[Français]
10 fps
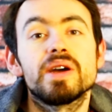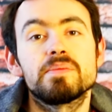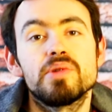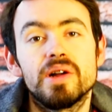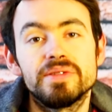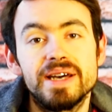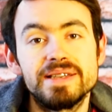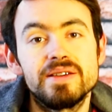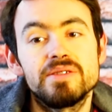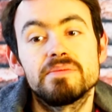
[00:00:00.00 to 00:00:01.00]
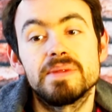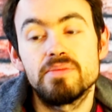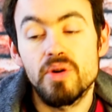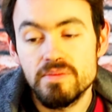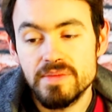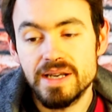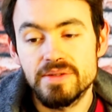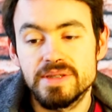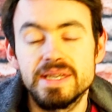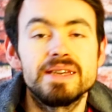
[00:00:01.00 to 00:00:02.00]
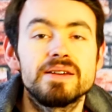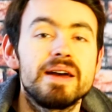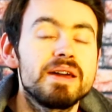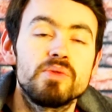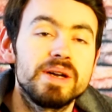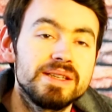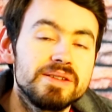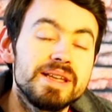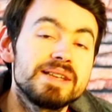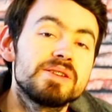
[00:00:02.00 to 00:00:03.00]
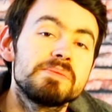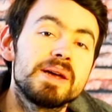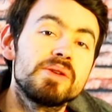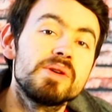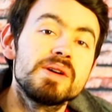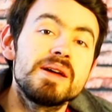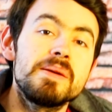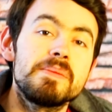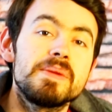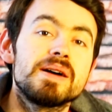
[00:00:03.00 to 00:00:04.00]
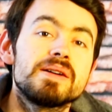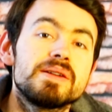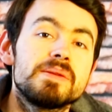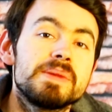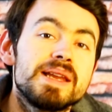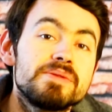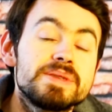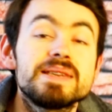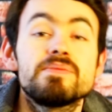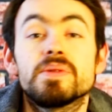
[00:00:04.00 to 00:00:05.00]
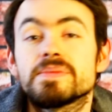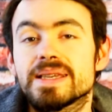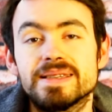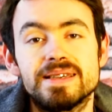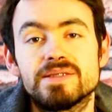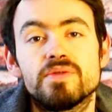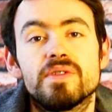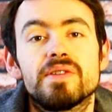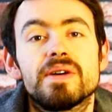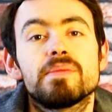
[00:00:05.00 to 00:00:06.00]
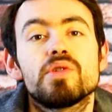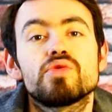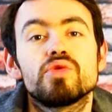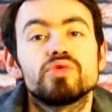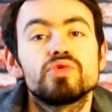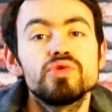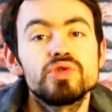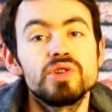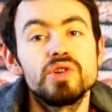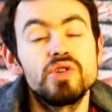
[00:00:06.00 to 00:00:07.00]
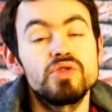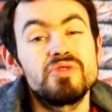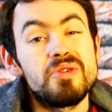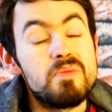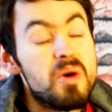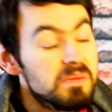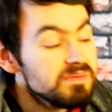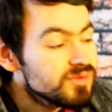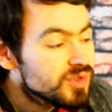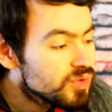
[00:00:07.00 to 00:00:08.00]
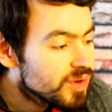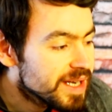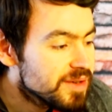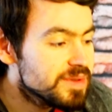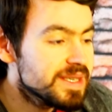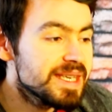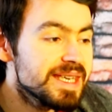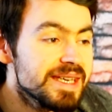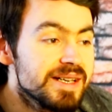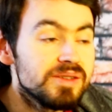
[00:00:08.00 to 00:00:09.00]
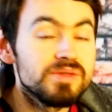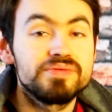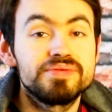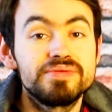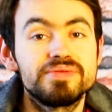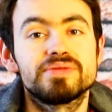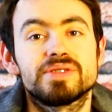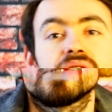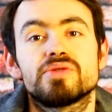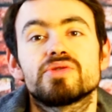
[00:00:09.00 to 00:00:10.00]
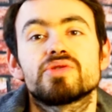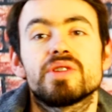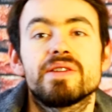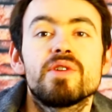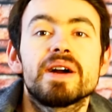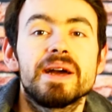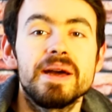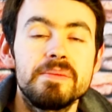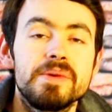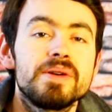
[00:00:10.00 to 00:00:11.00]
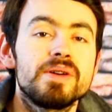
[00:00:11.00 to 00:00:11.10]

avec Paul Anderson, mais bon, là aussi, avec Wayne Anderson, pardon. Mais, là aussi, bon, ça, se vend vraiment au compte-goutte. Donc bon, tout réuni, je, je, les vois quand même